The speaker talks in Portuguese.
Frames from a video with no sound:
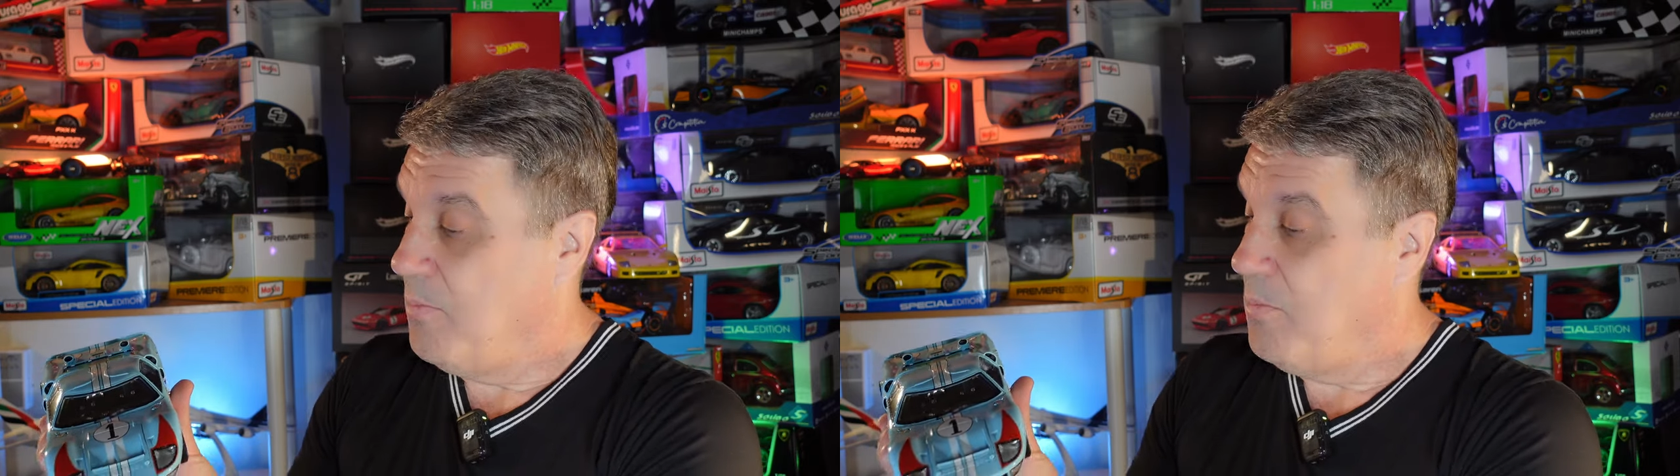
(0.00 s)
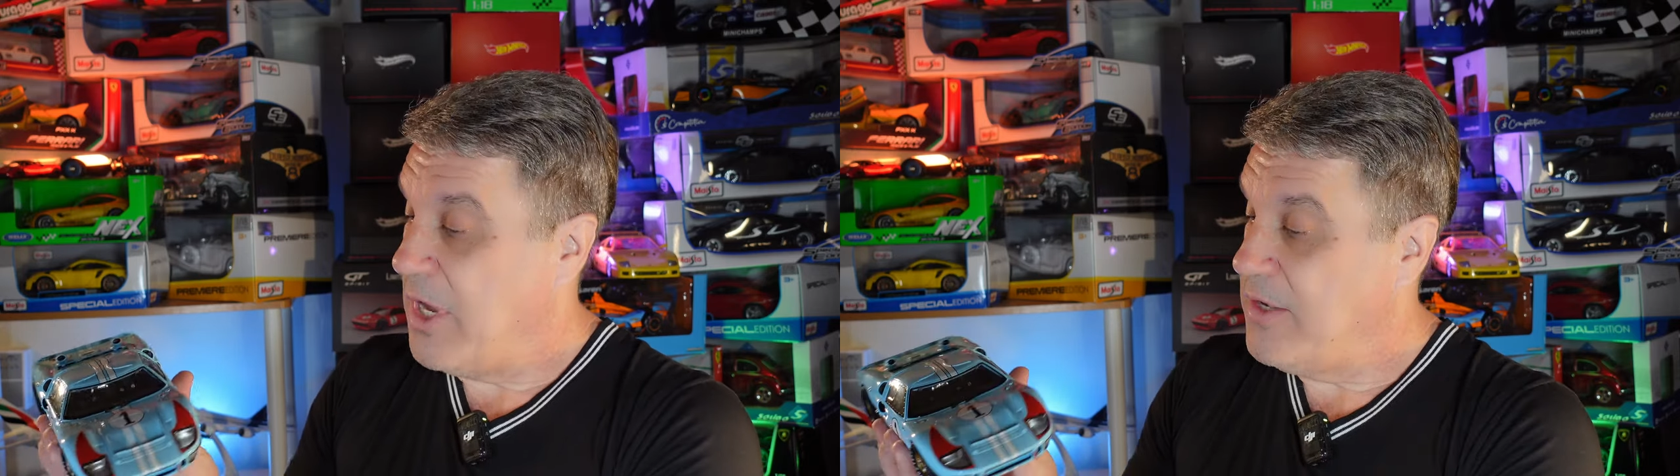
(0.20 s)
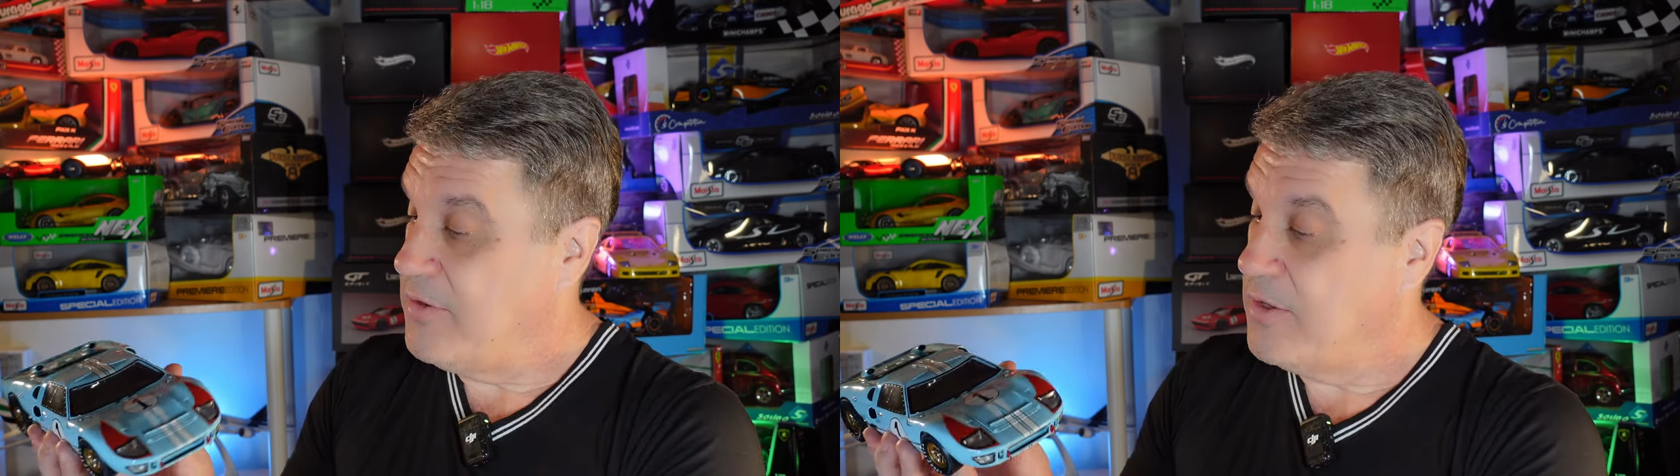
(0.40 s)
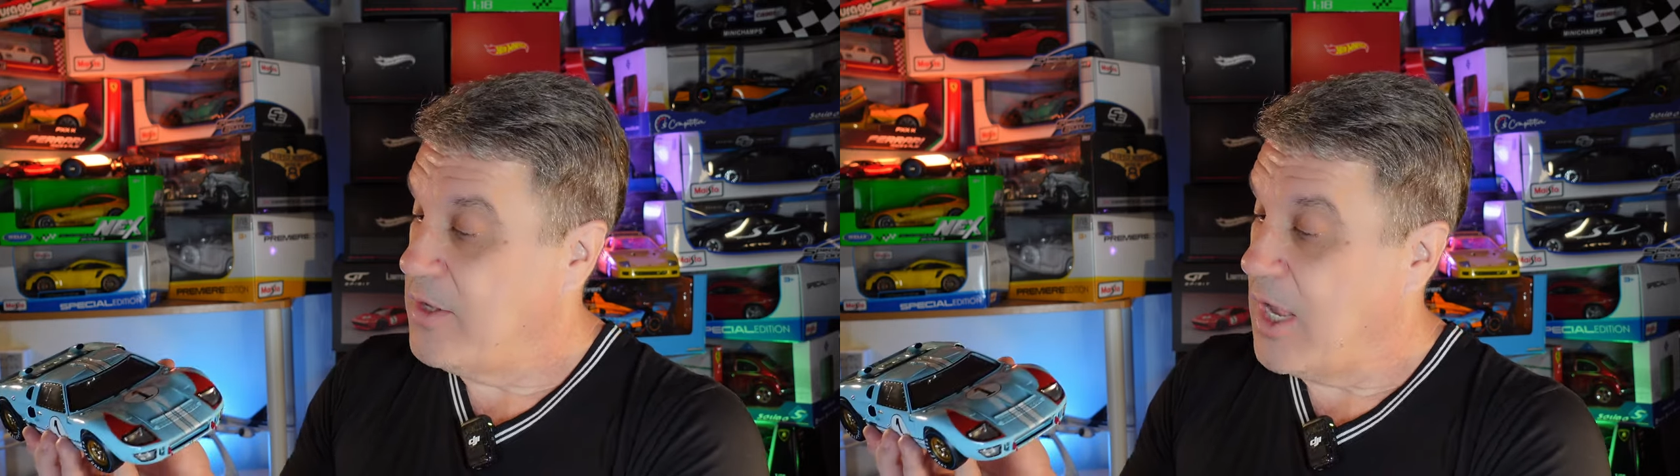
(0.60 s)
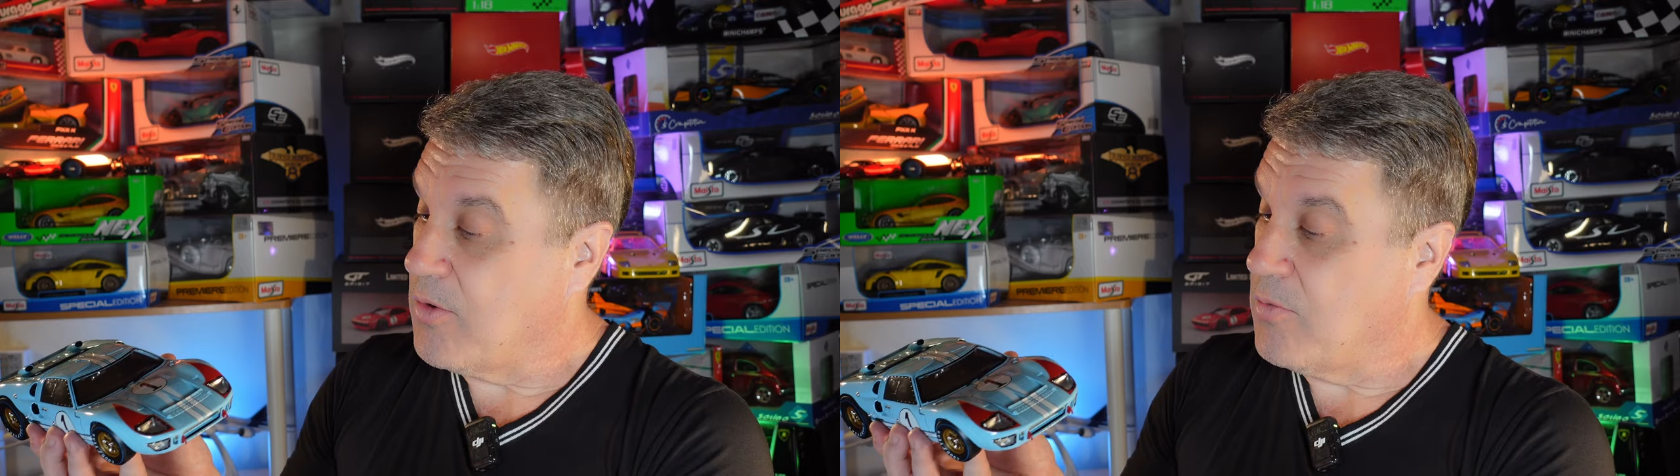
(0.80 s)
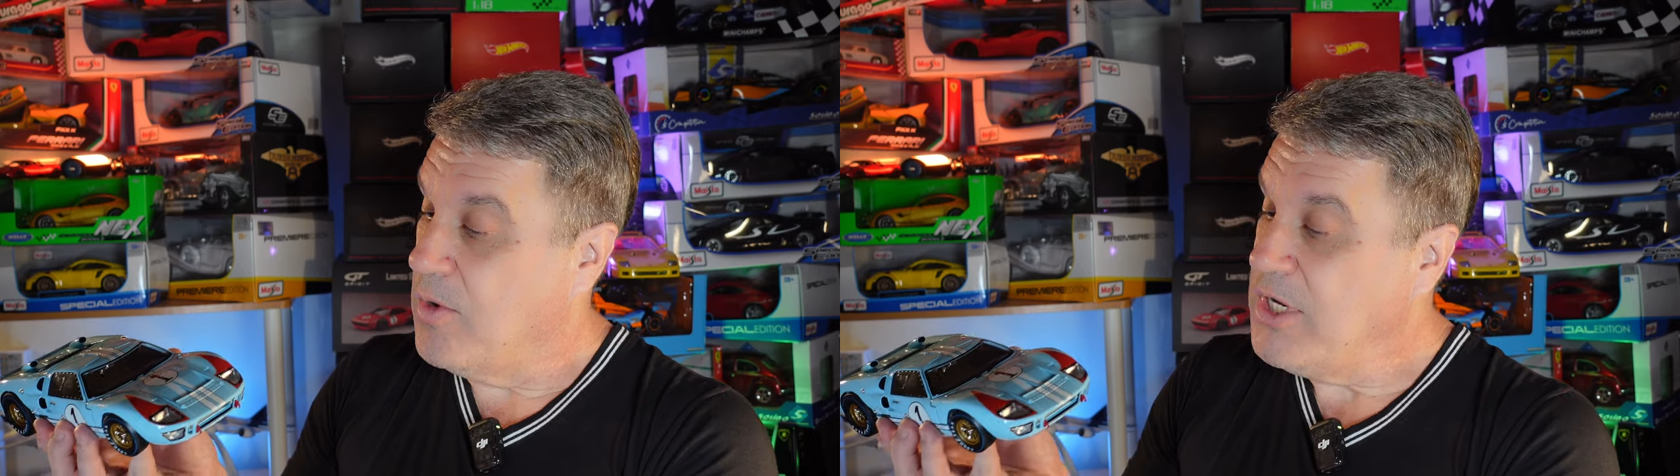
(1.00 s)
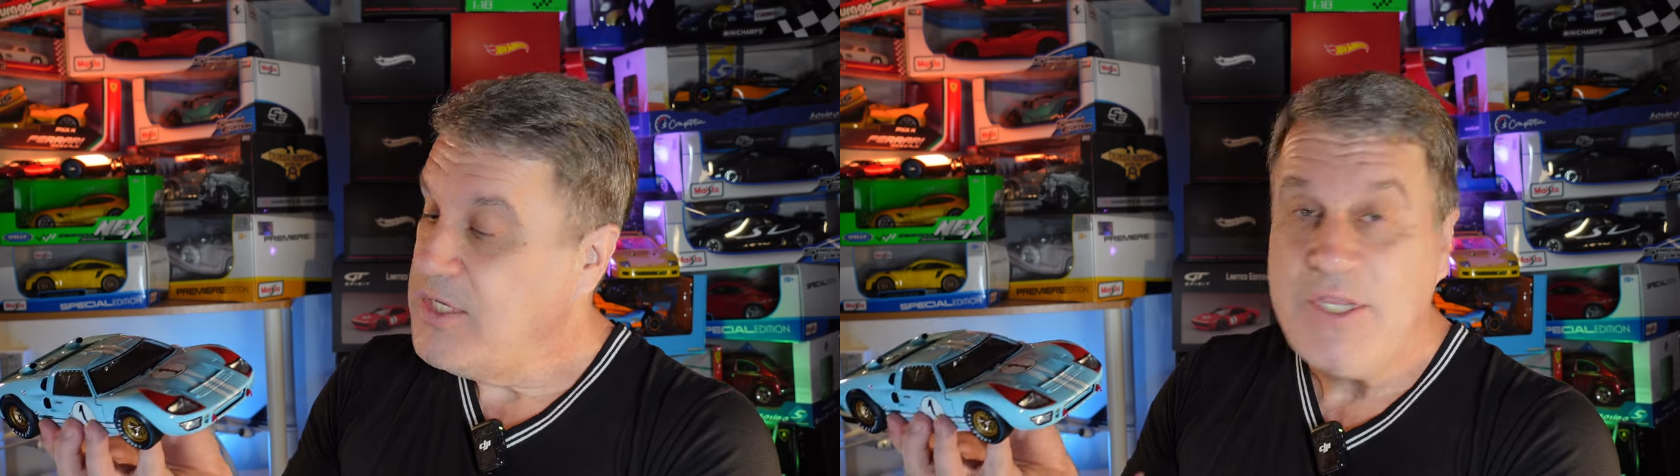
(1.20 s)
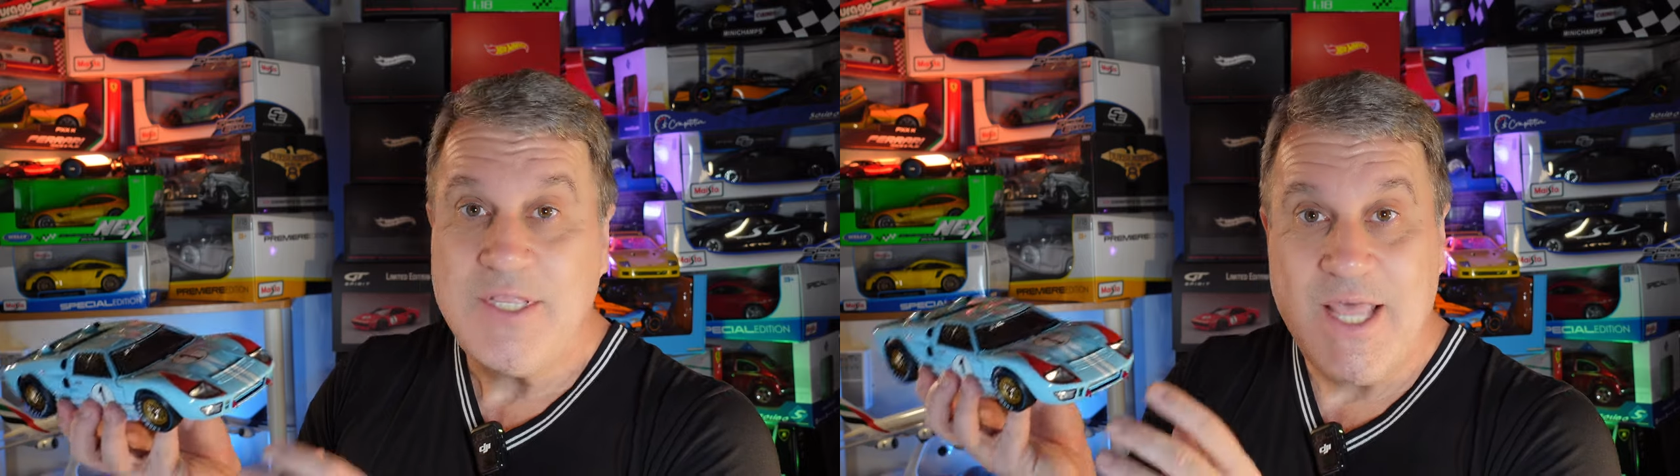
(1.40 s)
Mas a
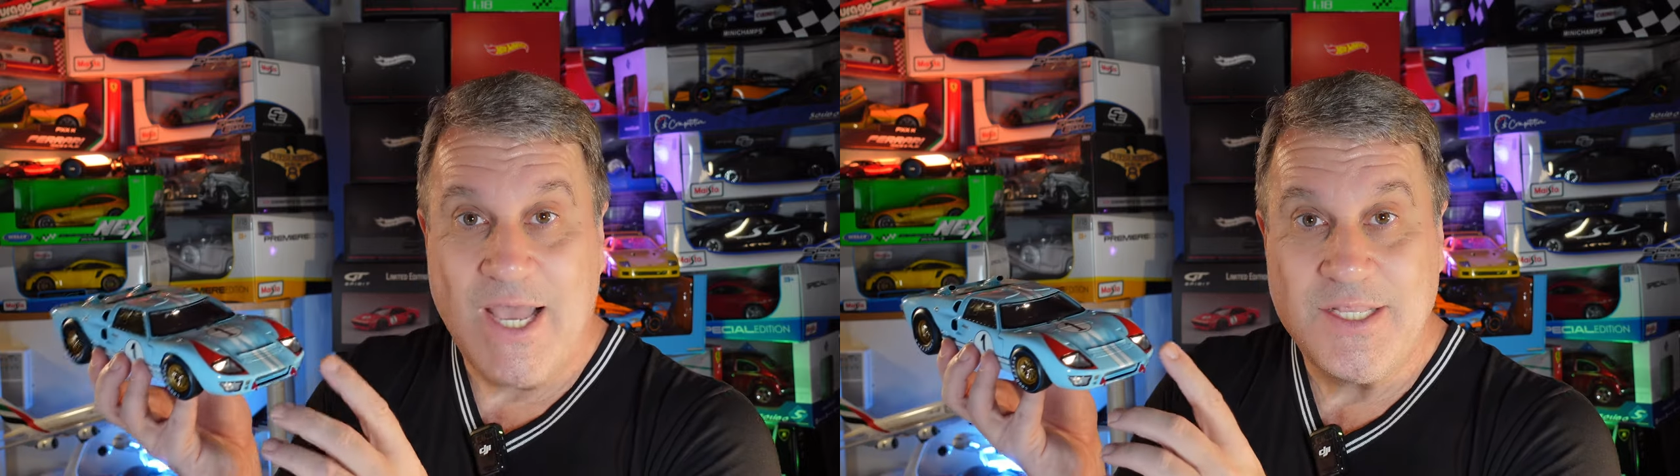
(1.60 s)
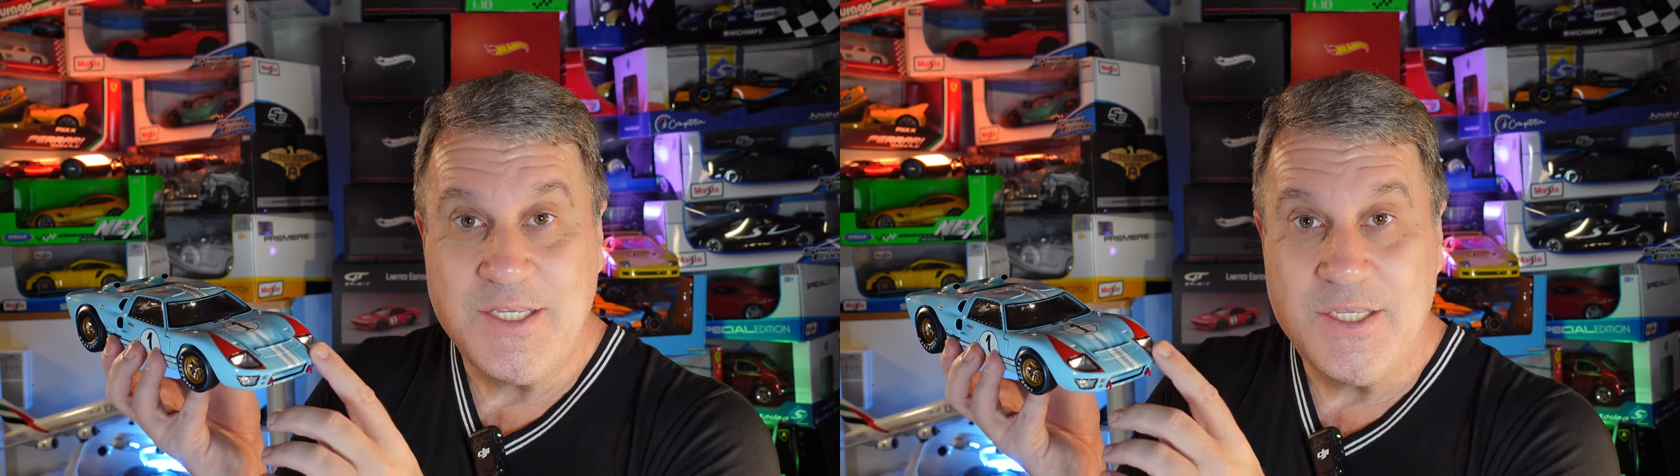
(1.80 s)
quantidade